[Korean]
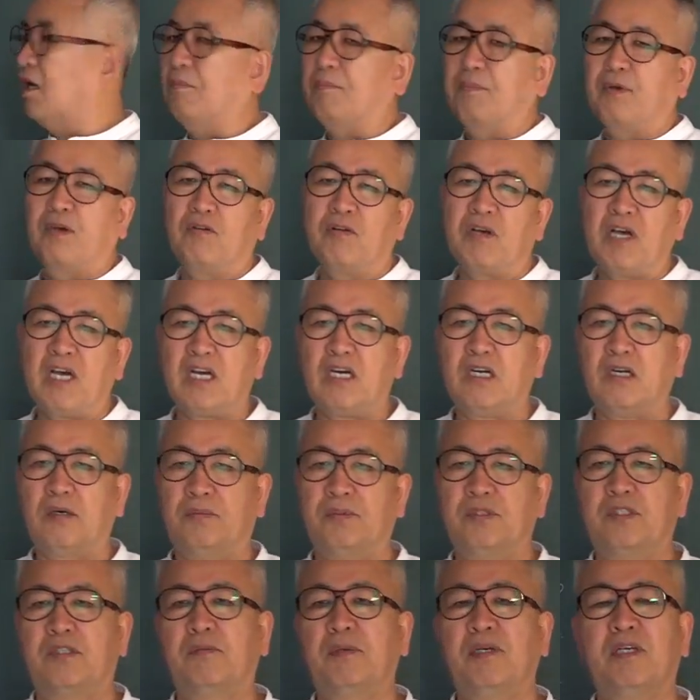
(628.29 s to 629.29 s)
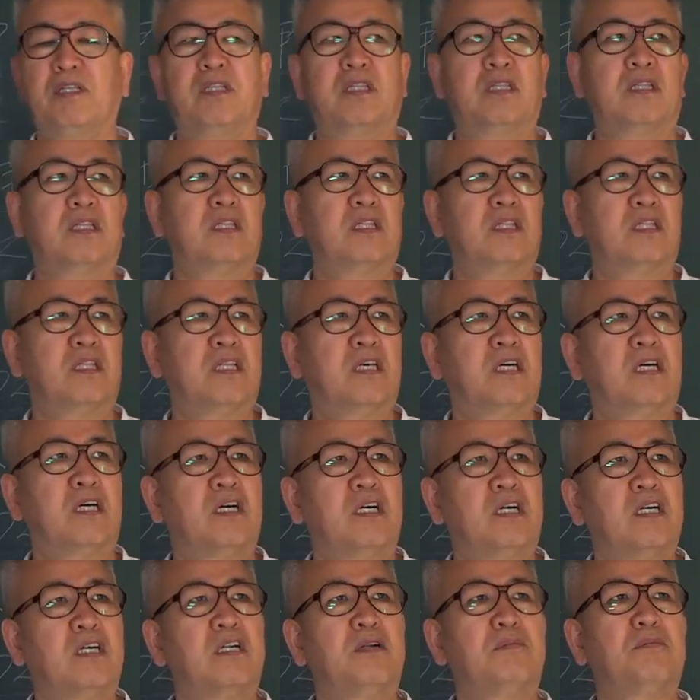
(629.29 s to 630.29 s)
병화가 없으면
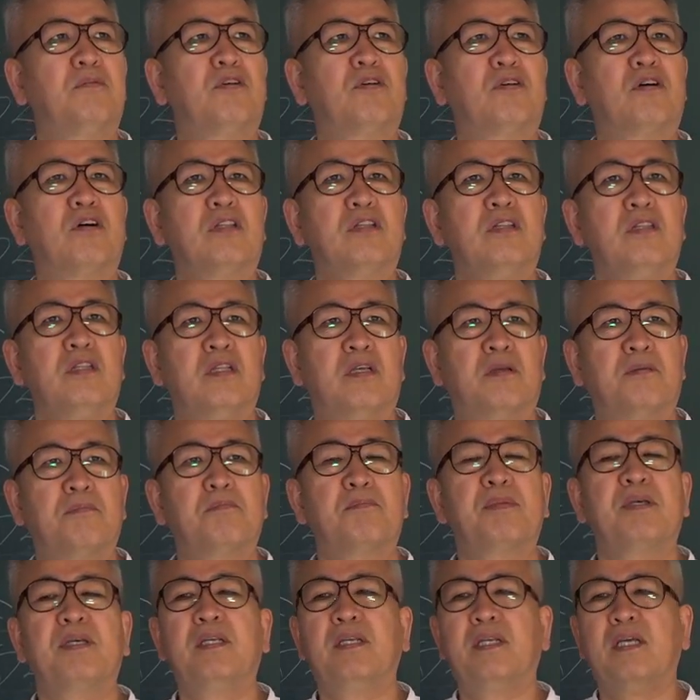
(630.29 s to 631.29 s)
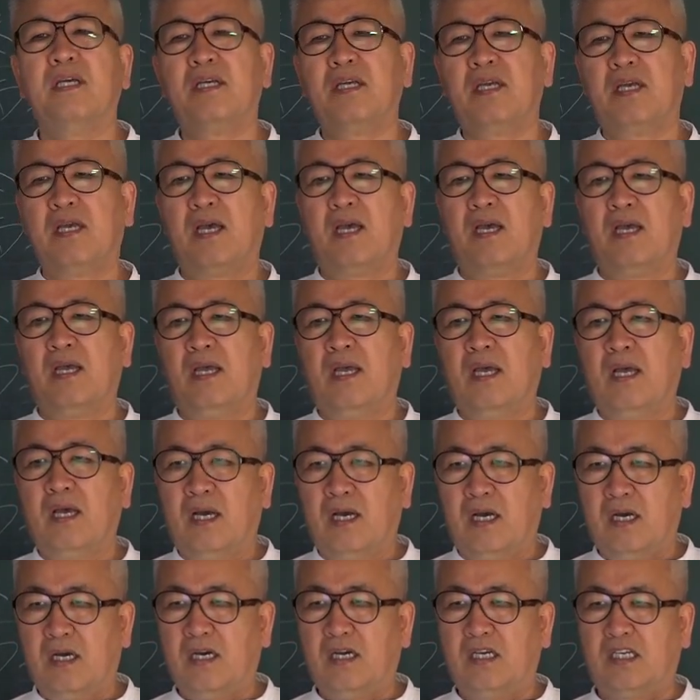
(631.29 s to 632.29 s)
을목은 미래의
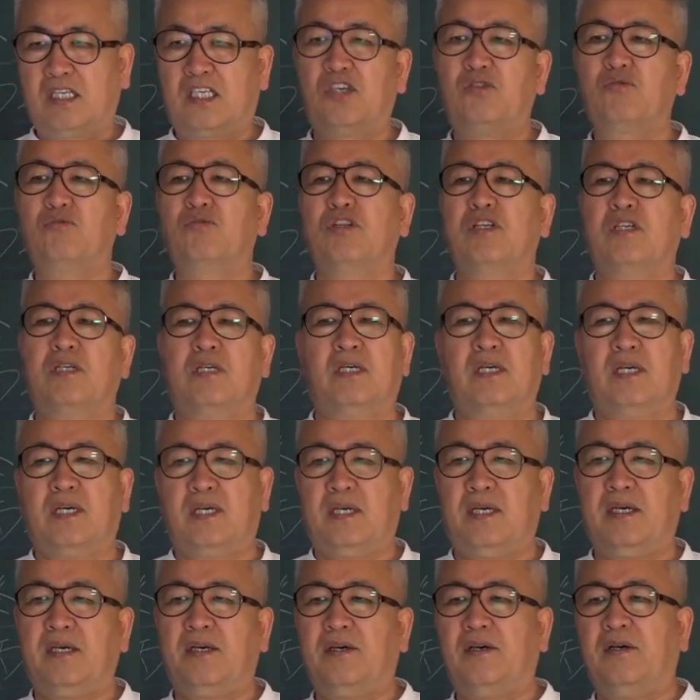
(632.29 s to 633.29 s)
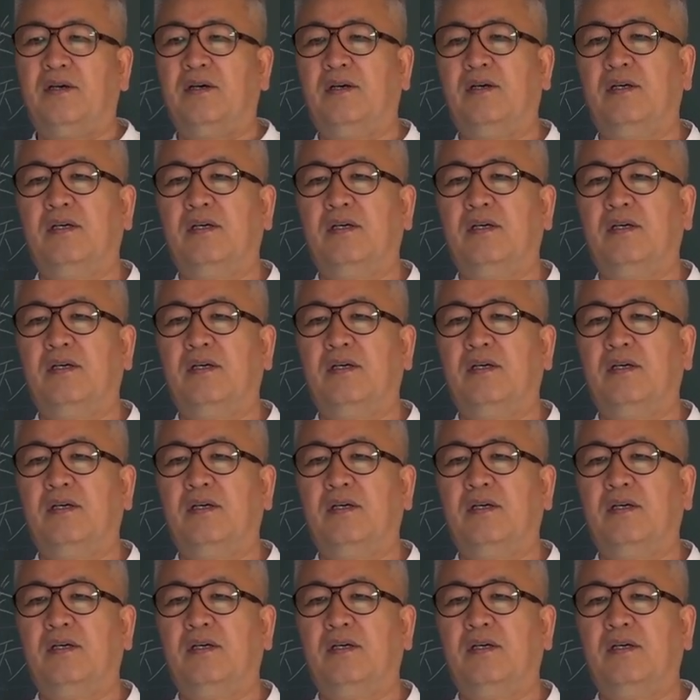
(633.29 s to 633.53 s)
기운인 거예요.